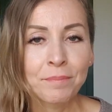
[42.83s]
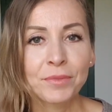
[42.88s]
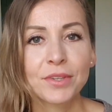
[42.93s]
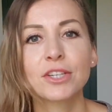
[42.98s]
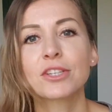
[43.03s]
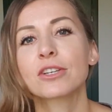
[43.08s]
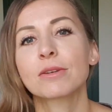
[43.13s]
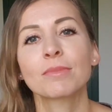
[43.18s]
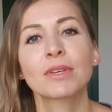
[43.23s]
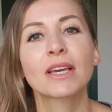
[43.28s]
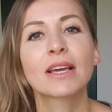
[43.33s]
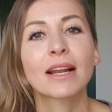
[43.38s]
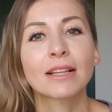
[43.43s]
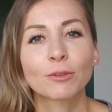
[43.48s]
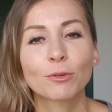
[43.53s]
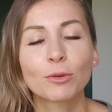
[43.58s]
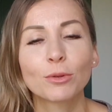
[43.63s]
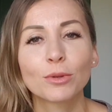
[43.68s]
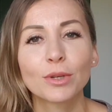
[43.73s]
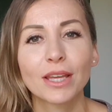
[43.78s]
i że mi
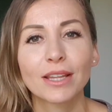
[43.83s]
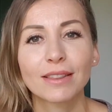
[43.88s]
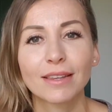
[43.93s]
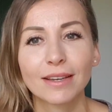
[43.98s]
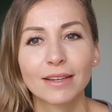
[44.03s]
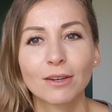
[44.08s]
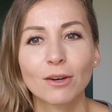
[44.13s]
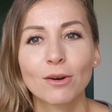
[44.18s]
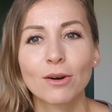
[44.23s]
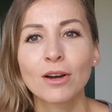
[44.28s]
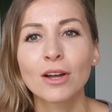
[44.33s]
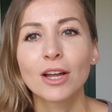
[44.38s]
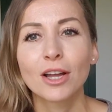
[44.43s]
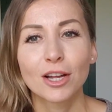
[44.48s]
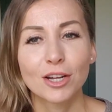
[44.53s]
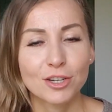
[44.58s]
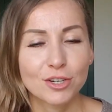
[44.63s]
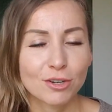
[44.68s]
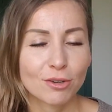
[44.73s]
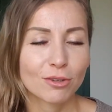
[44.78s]
gratuluje tego,
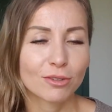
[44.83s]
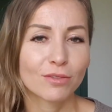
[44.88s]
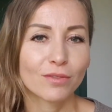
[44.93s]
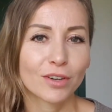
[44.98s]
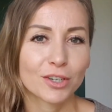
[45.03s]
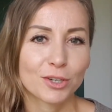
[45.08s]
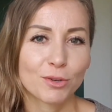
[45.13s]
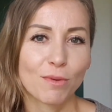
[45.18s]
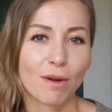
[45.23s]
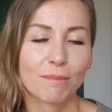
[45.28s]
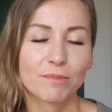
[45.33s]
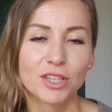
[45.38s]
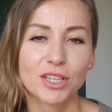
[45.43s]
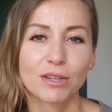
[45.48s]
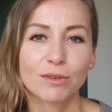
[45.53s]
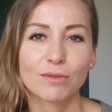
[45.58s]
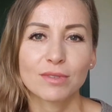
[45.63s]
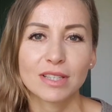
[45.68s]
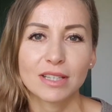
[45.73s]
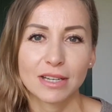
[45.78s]
że odważyłam
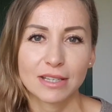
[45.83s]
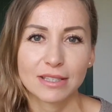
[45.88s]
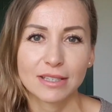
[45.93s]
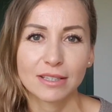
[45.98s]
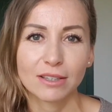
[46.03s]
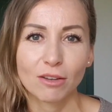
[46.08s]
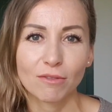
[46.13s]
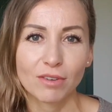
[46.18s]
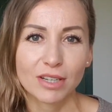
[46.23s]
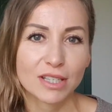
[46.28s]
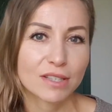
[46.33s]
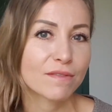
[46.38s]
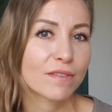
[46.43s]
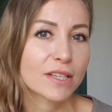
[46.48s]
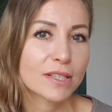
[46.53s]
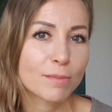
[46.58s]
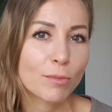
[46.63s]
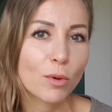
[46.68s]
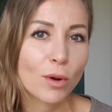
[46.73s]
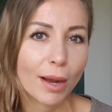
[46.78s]
się zrezygnować z
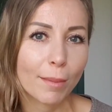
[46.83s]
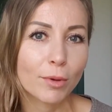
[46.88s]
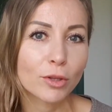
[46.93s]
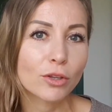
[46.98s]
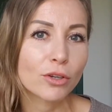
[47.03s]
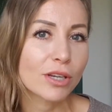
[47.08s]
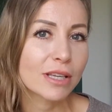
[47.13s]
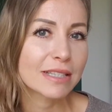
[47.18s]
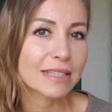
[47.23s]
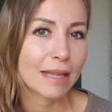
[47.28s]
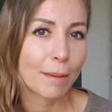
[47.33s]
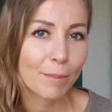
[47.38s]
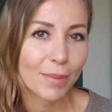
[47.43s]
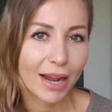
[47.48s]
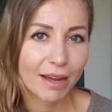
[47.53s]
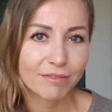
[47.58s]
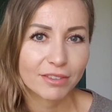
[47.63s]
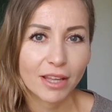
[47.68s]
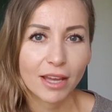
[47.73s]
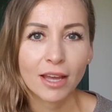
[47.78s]
Facebooka, bo to jest
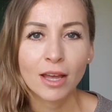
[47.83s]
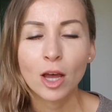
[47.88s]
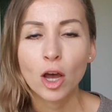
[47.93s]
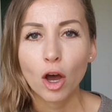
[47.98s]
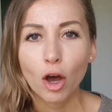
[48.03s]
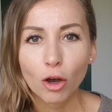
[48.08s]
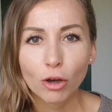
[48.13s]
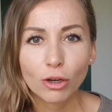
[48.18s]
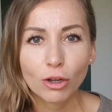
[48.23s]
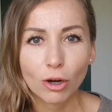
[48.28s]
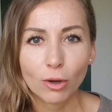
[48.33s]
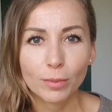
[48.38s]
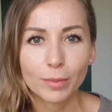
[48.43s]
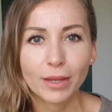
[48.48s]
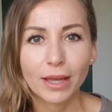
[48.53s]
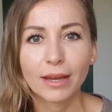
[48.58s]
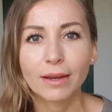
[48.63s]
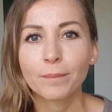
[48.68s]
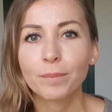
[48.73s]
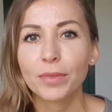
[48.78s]
naprawdę
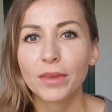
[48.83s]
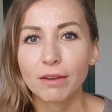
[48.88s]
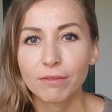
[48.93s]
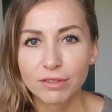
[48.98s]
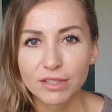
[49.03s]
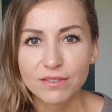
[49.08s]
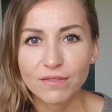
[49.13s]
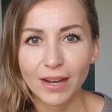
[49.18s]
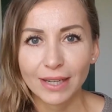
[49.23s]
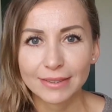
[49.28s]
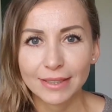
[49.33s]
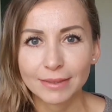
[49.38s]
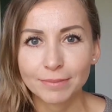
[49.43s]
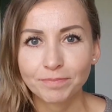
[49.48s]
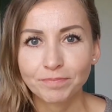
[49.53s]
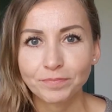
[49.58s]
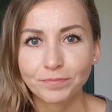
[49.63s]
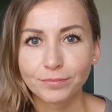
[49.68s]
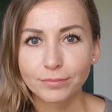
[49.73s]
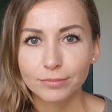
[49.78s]
ogromne wyzwanie.
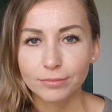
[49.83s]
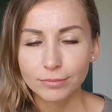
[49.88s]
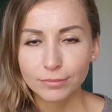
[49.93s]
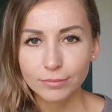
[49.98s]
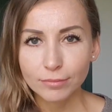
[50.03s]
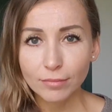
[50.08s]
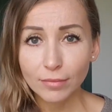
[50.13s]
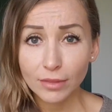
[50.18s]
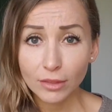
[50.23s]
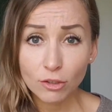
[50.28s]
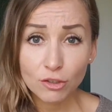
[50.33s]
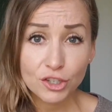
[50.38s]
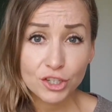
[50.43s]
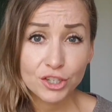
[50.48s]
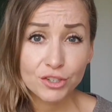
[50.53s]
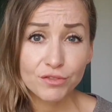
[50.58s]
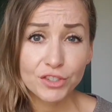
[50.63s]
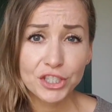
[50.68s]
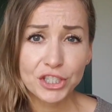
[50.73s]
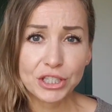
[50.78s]
No
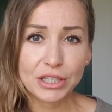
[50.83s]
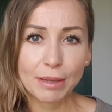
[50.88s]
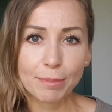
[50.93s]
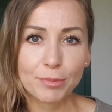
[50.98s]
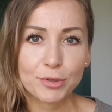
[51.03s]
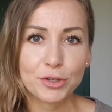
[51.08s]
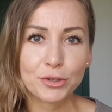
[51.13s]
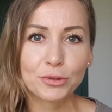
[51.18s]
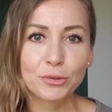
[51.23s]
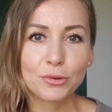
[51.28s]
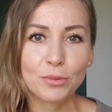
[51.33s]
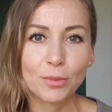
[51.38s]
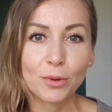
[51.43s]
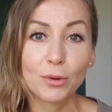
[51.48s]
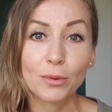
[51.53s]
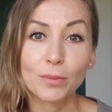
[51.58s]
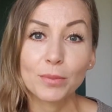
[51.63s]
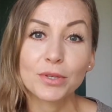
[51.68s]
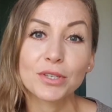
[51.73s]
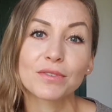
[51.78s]
rzeczywiście, na początku
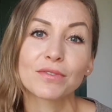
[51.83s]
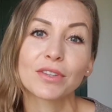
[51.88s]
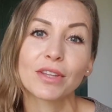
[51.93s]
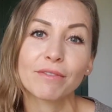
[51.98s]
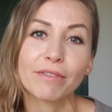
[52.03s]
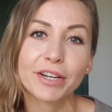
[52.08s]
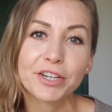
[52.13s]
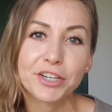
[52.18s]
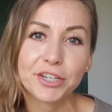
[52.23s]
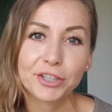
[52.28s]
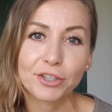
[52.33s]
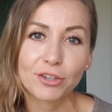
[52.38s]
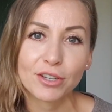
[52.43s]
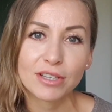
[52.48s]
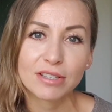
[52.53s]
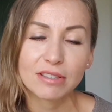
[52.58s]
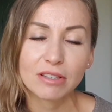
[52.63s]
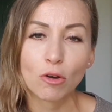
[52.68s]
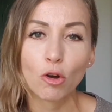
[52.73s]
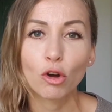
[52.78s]
mogłoby się wydawać, że to
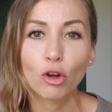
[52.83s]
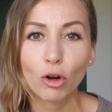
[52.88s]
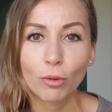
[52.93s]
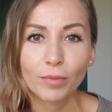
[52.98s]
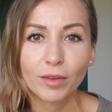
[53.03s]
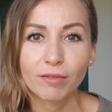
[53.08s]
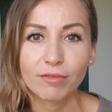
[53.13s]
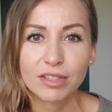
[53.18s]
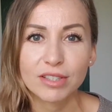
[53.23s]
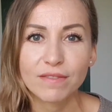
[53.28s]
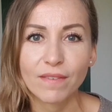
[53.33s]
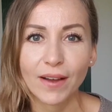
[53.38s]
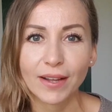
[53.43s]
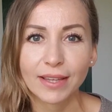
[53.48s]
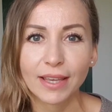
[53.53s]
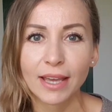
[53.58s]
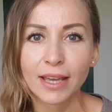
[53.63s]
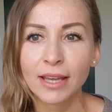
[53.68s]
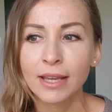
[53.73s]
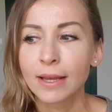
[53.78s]
jest ogromne
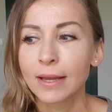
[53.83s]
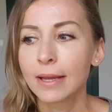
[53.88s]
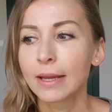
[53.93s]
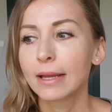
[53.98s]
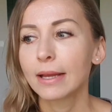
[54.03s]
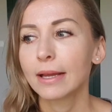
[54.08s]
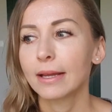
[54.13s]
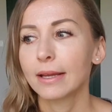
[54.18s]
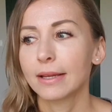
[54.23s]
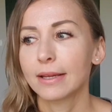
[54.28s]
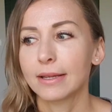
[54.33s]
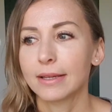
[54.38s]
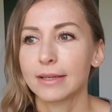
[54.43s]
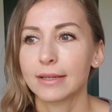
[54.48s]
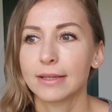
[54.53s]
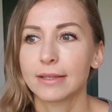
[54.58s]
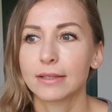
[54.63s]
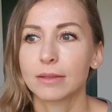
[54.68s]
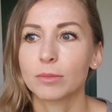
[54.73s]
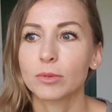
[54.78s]
wyzwanie,
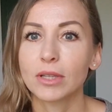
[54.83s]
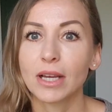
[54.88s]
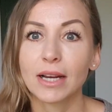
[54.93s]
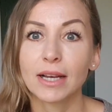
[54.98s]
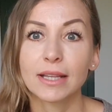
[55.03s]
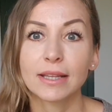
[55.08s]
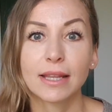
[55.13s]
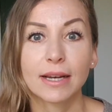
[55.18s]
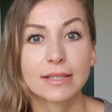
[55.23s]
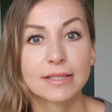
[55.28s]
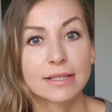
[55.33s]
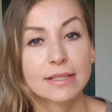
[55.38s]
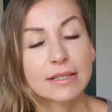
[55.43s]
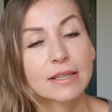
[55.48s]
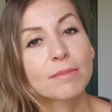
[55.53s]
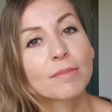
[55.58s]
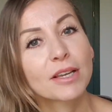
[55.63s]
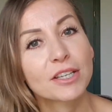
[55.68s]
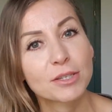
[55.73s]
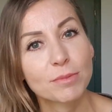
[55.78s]
E, no bo nagle teraz z
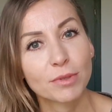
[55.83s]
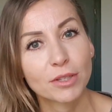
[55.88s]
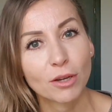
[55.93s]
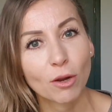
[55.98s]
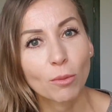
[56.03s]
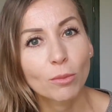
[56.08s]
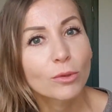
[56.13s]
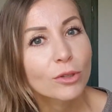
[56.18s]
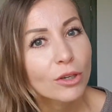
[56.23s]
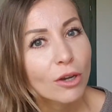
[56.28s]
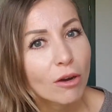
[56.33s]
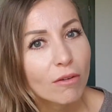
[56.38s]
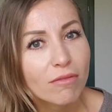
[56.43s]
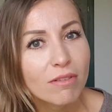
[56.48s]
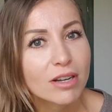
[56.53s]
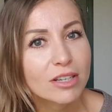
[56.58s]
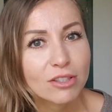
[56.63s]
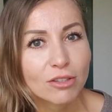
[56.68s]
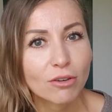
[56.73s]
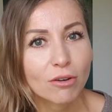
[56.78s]
kim ja się będę
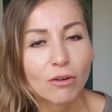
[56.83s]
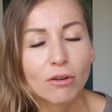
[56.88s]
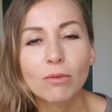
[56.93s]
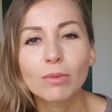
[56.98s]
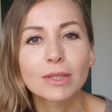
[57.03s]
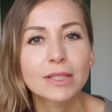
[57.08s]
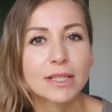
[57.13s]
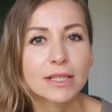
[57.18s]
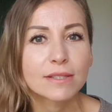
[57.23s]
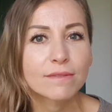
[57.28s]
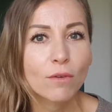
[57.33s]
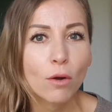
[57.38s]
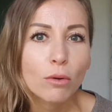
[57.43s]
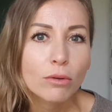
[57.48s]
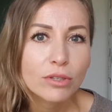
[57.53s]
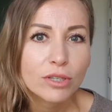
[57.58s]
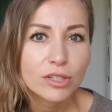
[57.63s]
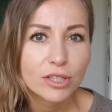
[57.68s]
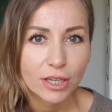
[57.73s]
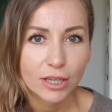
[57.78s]
komunikować, do kogo będę
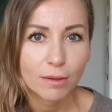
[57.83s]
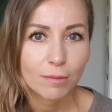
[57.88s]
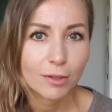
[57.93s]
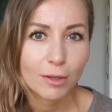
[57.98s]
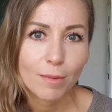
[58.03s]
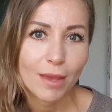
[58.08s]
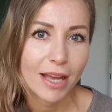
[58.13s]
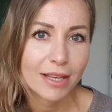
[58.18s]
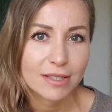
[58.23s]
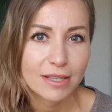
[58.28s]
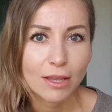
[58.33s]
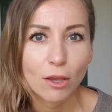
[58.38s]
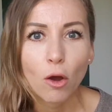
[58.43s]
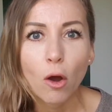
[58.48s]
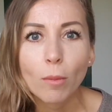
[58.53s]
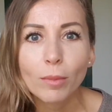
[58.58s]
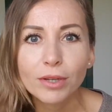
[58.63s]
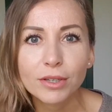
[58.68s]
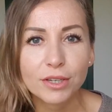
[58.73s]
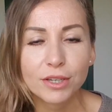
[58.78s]
dzwonić, jaki będę miała
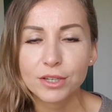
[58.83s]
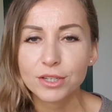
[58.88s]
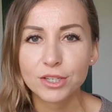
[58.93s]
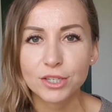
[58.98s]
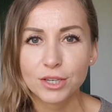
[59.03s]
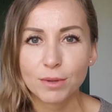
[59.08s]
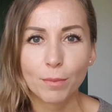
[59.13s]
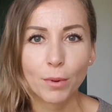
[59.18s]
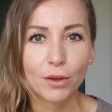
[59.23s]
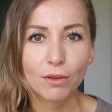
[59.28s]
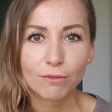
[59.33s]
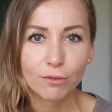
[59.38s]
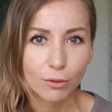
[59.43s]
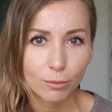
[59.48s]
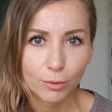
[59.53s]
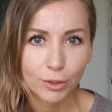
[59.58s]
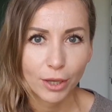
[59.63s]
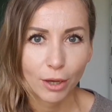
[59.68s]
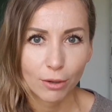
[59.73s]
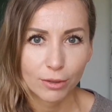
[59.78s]
znajomych i gdzie się
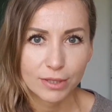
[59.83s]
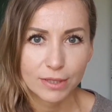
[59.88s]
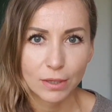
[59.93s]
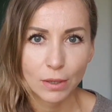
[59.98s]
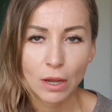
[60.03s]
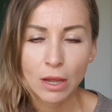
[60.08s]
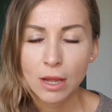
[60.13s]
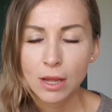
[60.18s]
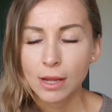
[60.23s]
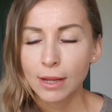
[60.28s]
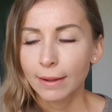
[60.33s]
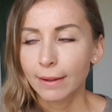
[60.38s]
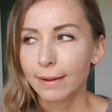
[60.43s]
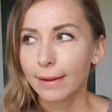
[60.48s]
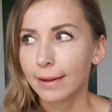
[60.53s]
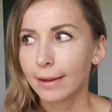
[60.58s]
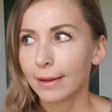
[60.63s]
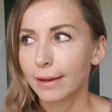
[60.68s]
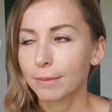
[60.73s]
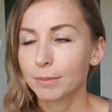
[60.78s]
poinformuję o co.
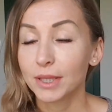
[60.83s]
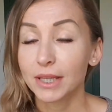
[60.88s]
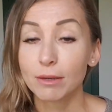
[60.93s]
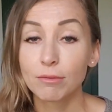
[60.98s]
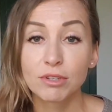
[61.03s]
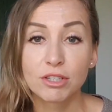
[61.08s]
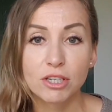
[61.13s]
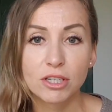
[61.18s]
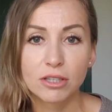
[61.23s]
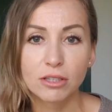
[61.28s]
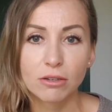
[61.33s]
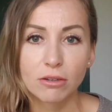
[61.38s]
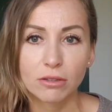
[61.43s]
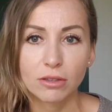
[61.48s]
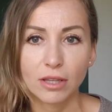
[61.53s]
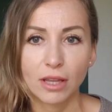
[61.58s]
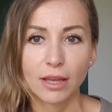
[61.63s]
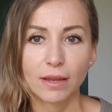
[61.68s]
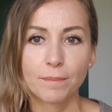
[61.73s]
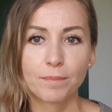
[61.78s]
A minęły trzy
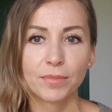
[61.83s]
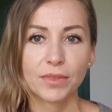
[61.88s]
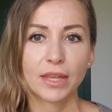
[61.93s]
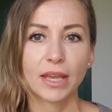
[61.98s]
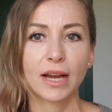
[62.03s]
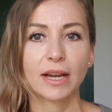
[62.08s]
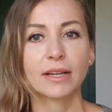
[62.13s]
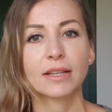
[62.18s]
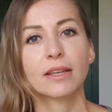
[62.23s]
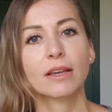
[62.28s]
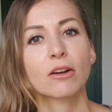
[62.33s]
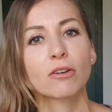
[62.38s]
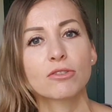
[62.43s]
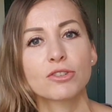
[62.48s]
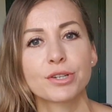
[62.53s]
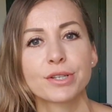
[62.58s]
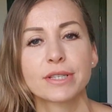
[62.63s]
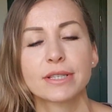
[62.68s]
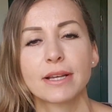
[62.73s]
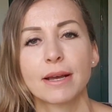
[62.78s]
tygodnie, jak nie
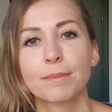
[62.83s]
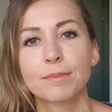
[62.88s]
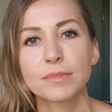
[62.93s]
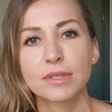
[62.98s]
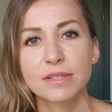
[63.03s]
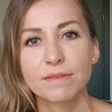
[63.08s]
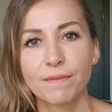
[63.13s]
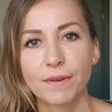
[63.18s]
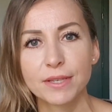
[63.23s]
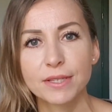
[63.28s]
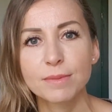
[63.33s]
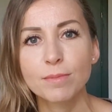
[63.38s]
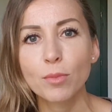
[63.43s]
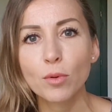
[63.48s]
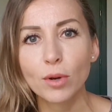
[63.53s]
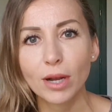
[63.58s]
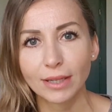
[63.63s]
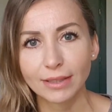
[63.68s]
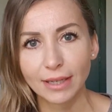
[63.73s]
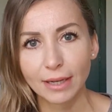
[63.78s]
korzystam z
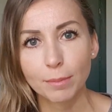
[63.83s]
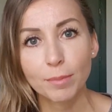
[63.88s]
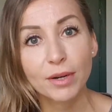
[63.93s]
Facebooka, tak